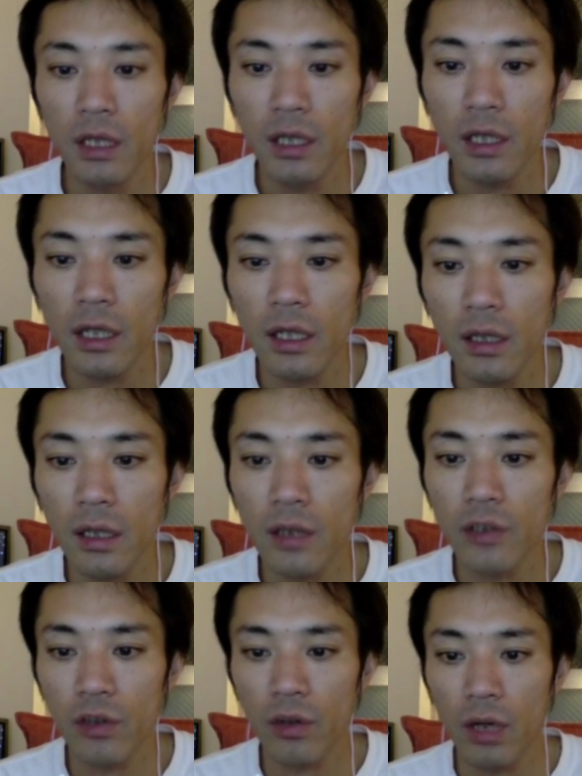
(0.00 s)
何かあったの
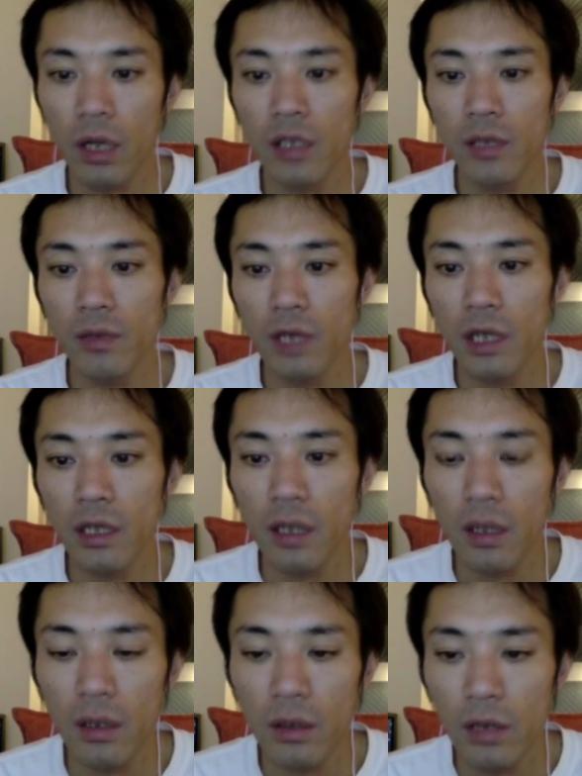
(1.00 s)
でしょうか自分でやり
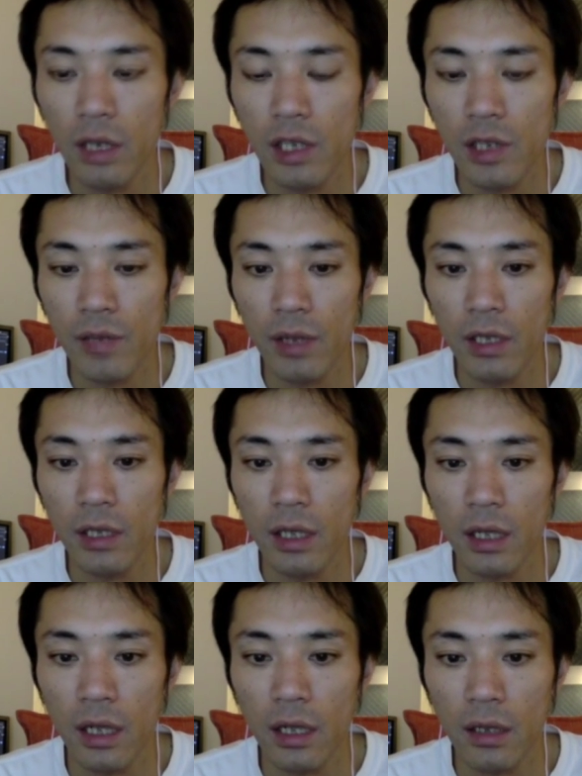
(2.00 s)
たい意思は以前
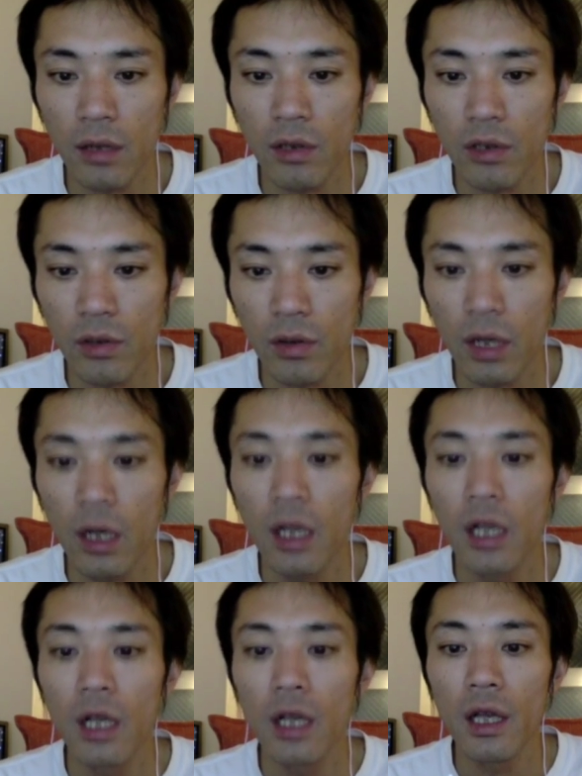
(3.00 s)
からあったのでしょうか、
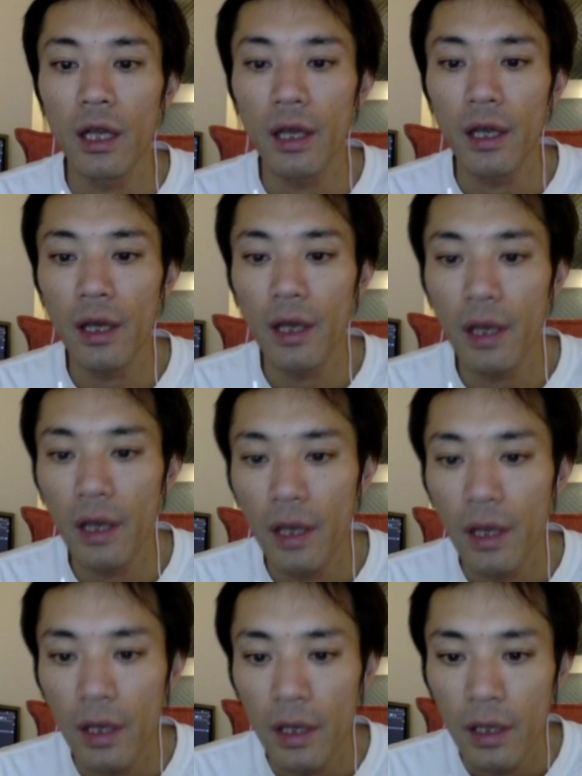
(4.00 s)

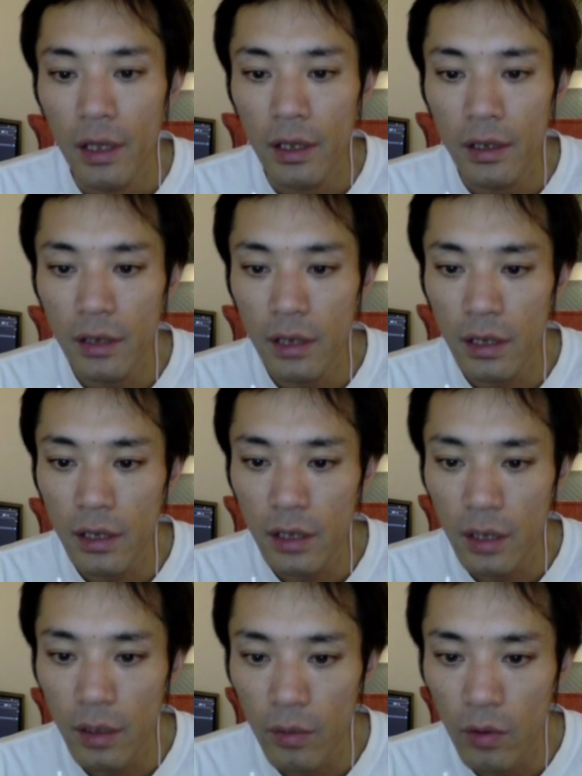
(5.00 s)
えー、いずれにし
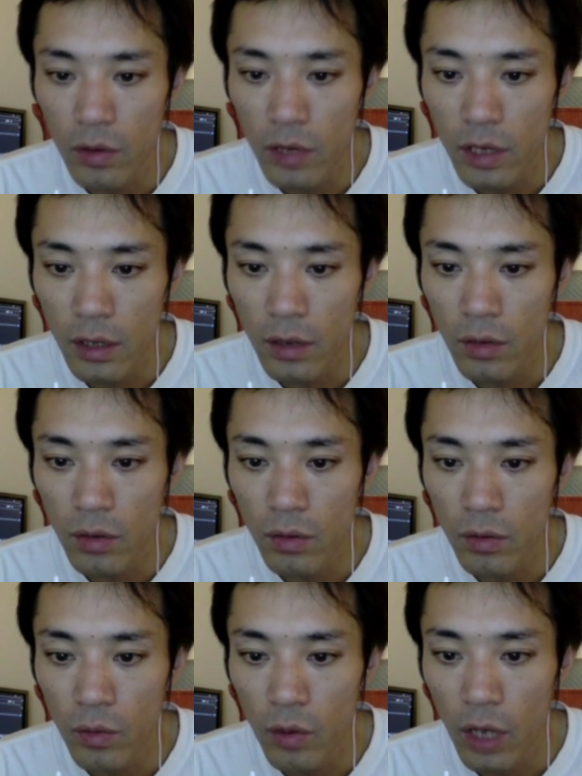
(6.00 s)
ても、津田さんの
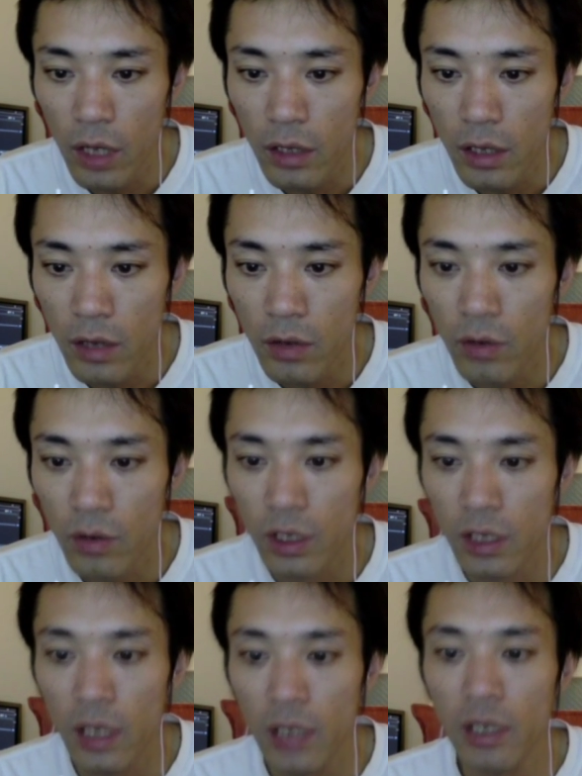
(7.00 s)
群門が外れるということで
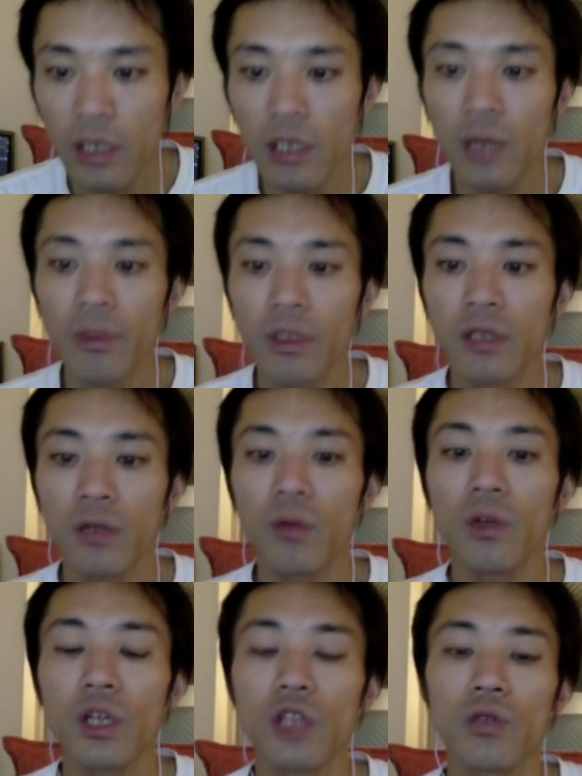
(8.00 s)
すね。新しい旅に
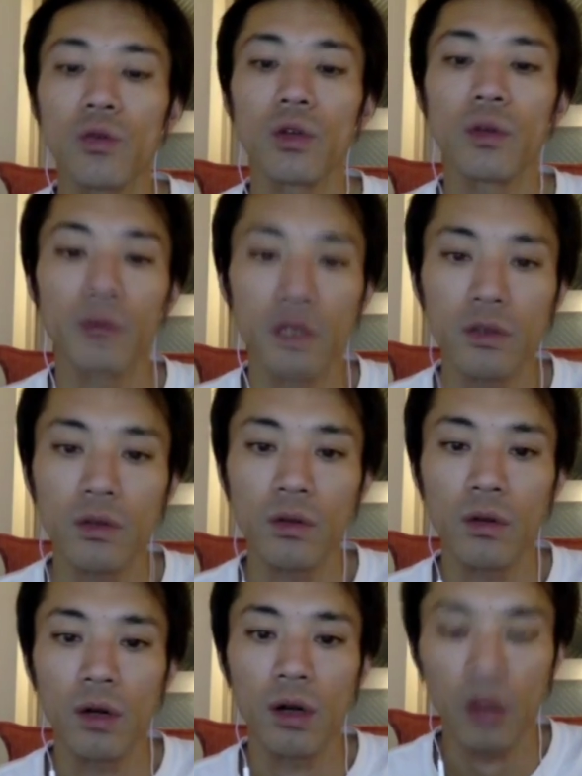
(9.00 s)
応援しております
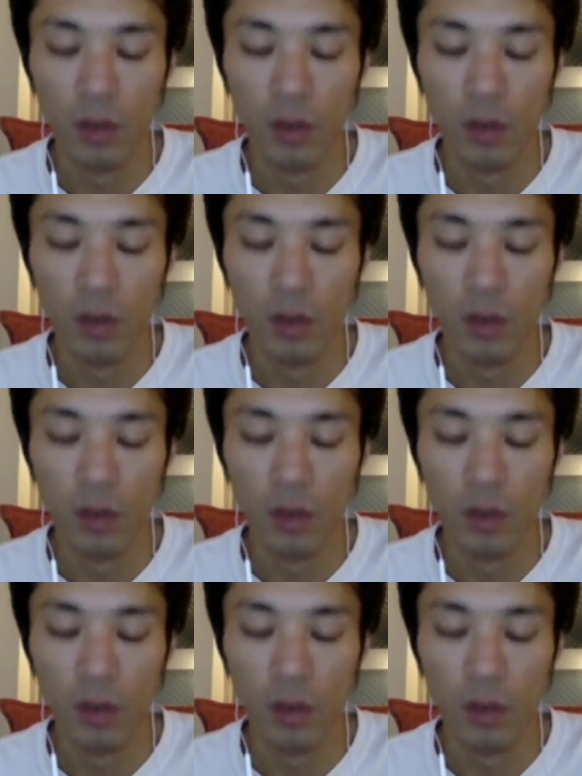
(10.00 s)
と。